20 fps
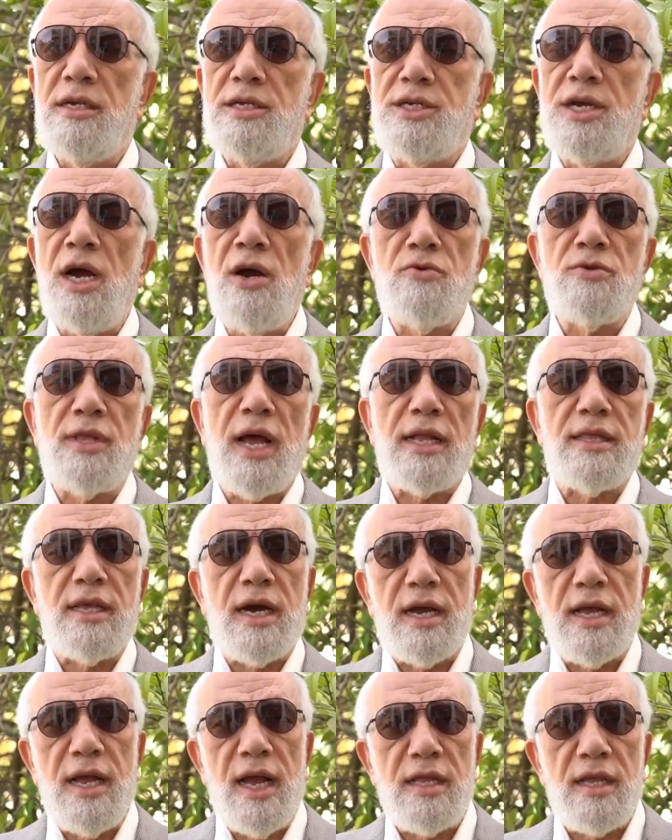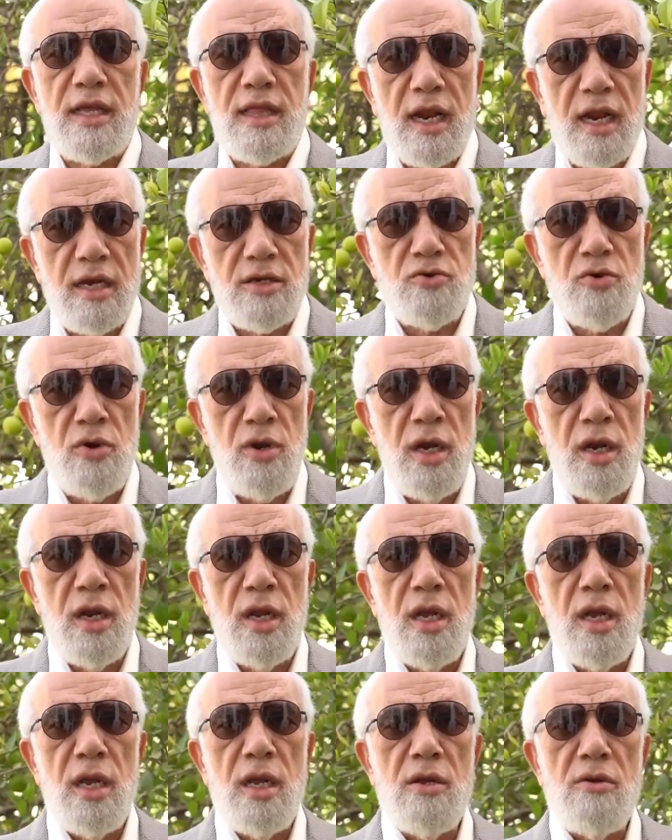جاءوا تحت قياده رجل
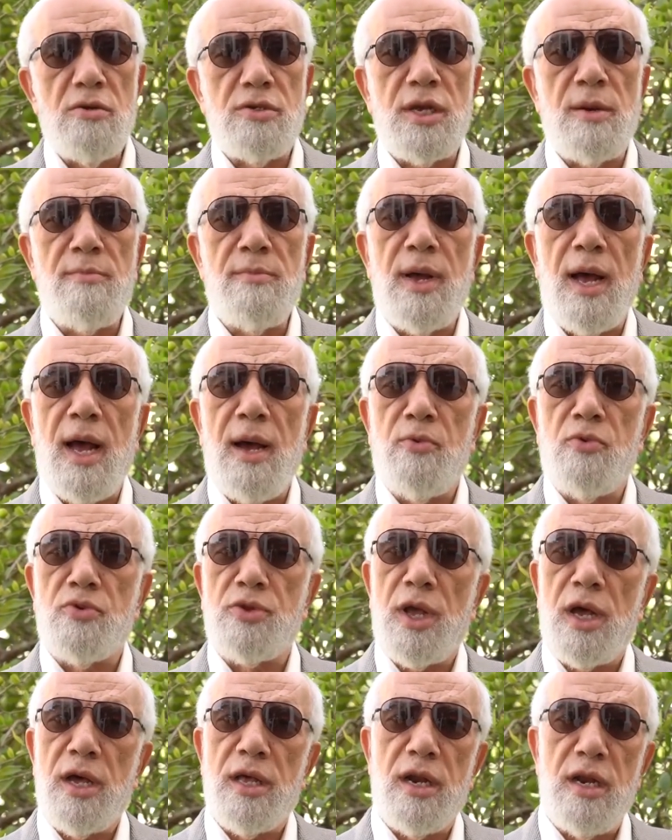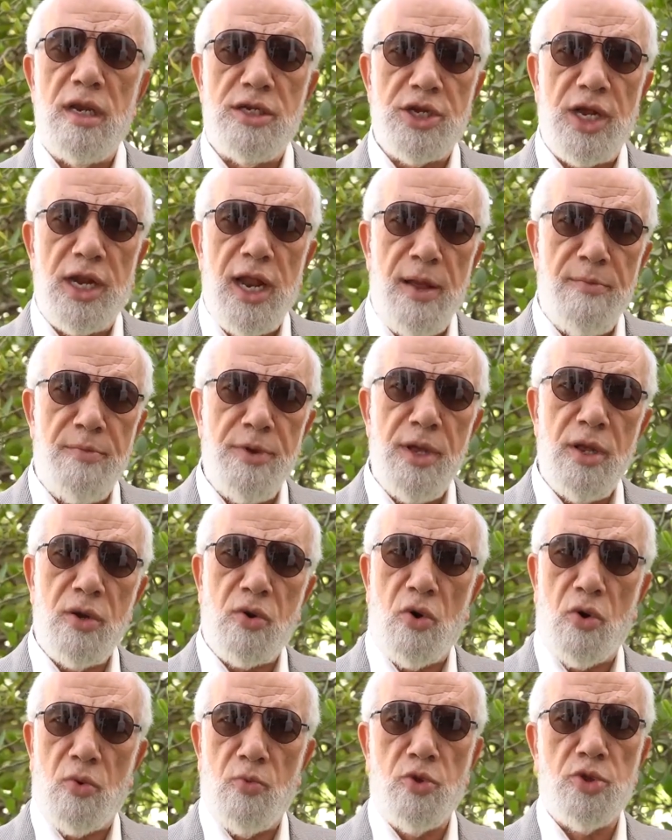يسمى ابو طاهر الجنابي
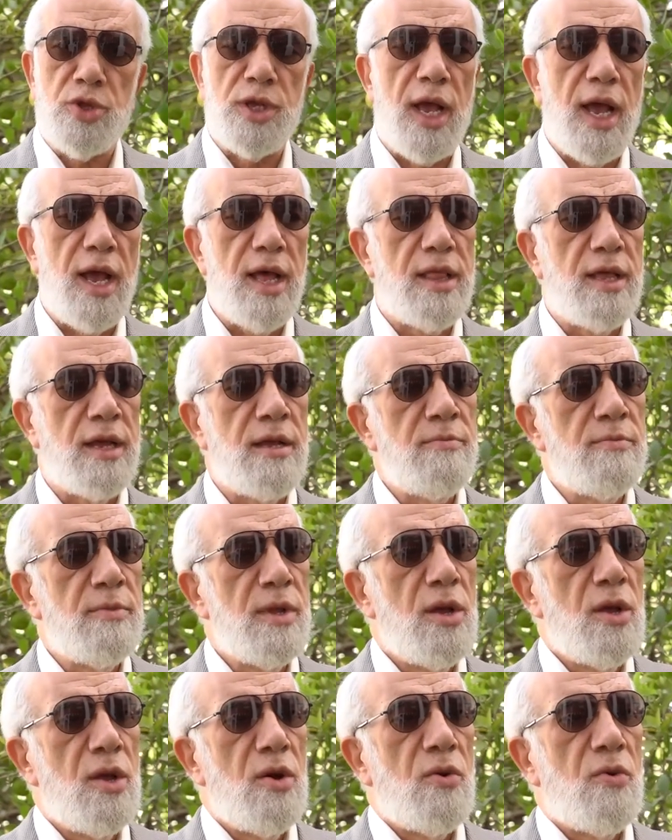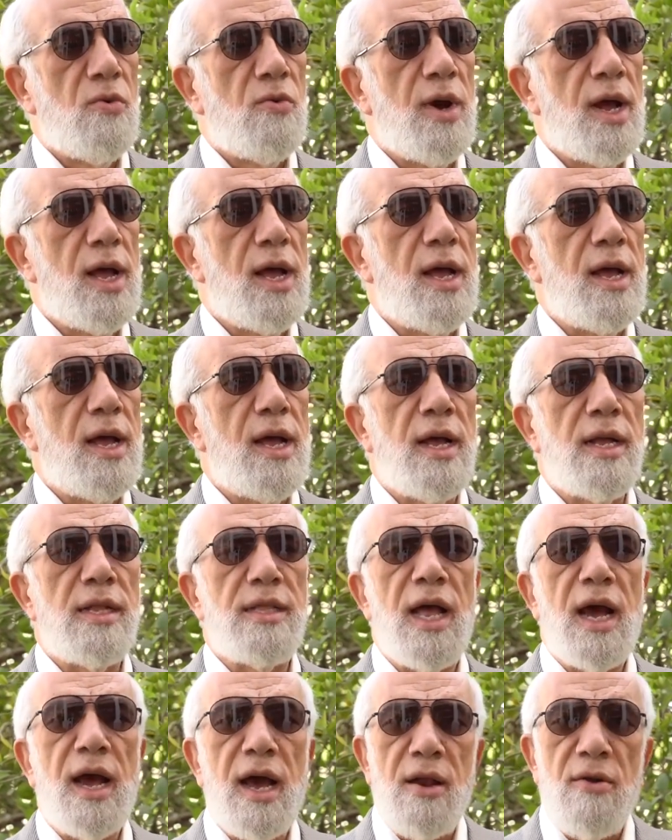قرمطي هذا
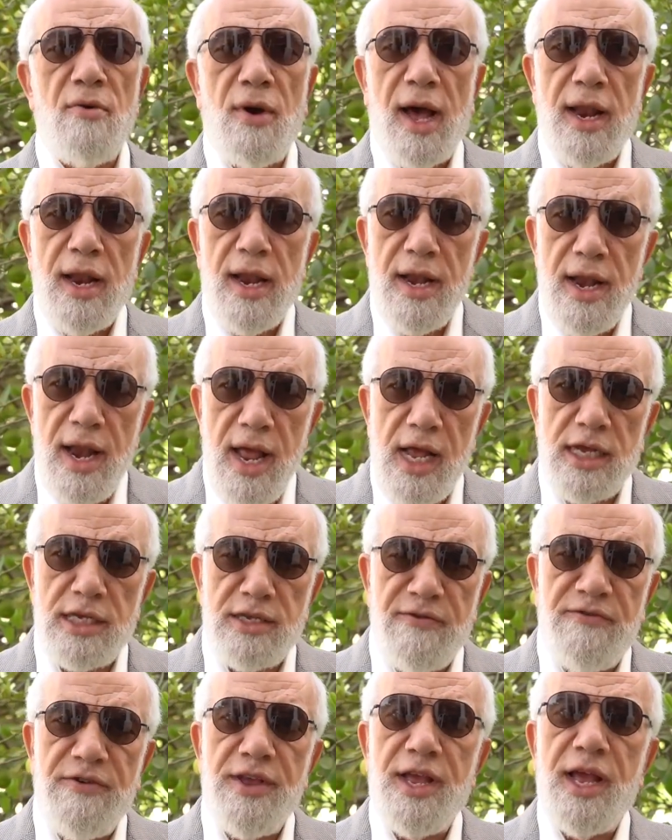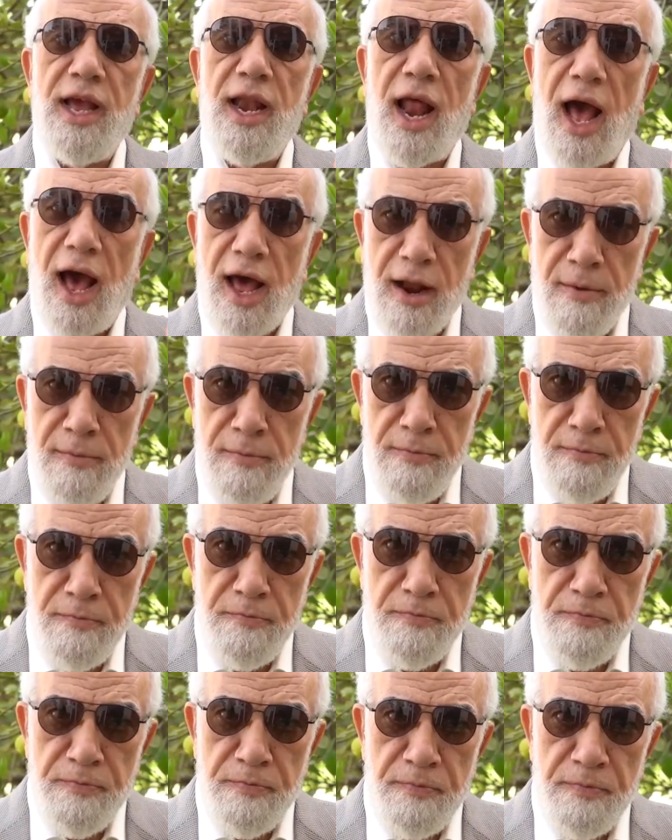ودخلوا على الناس في الحرم
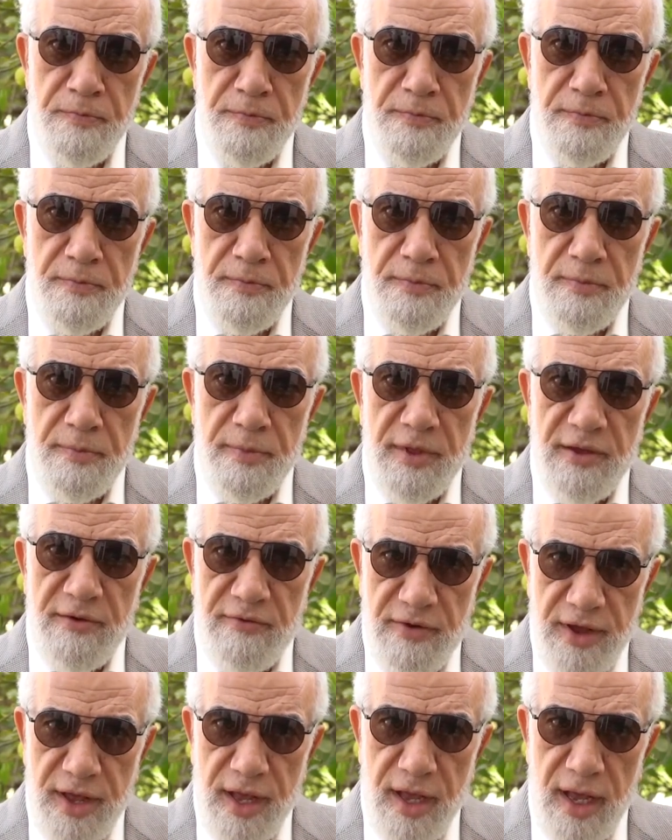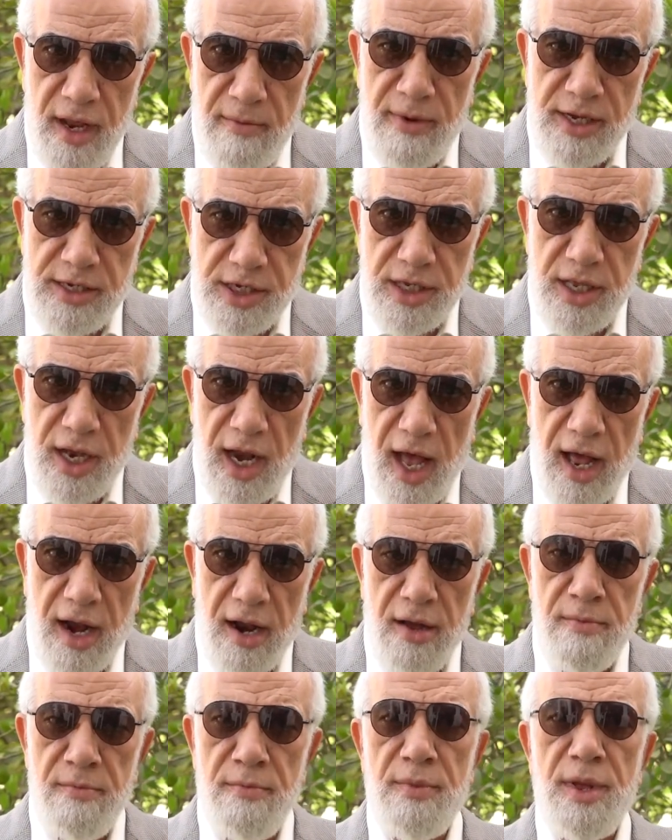في المسجد
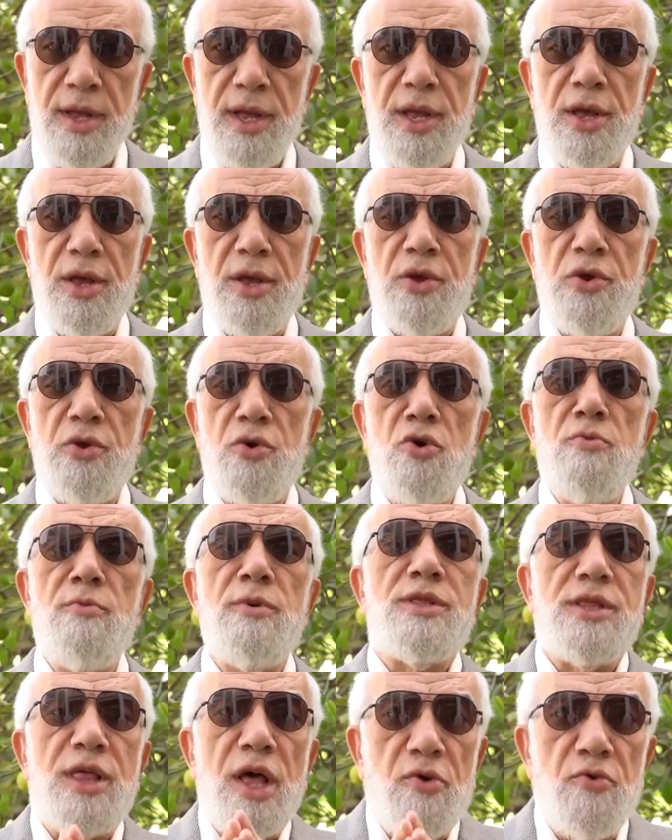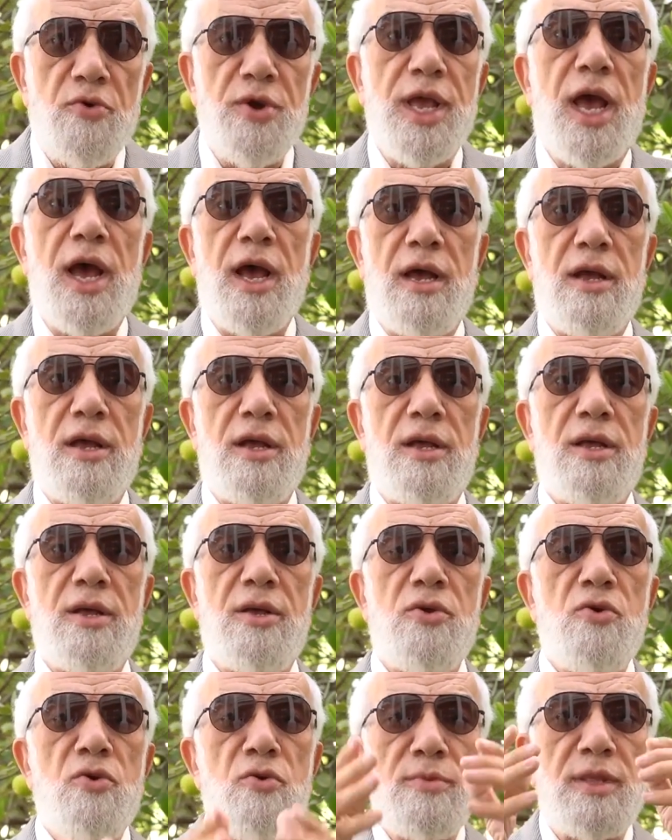الحرام يوم التروية
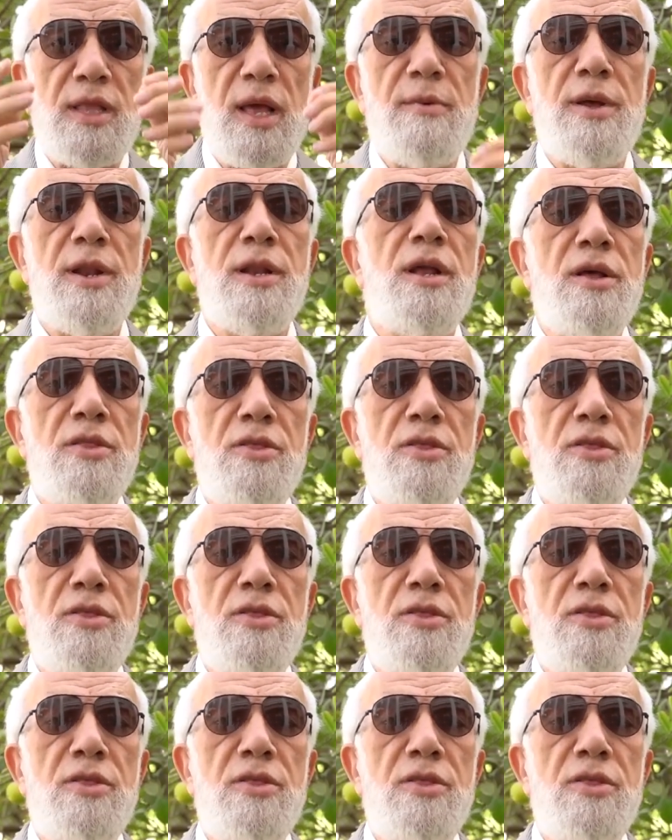يوم 8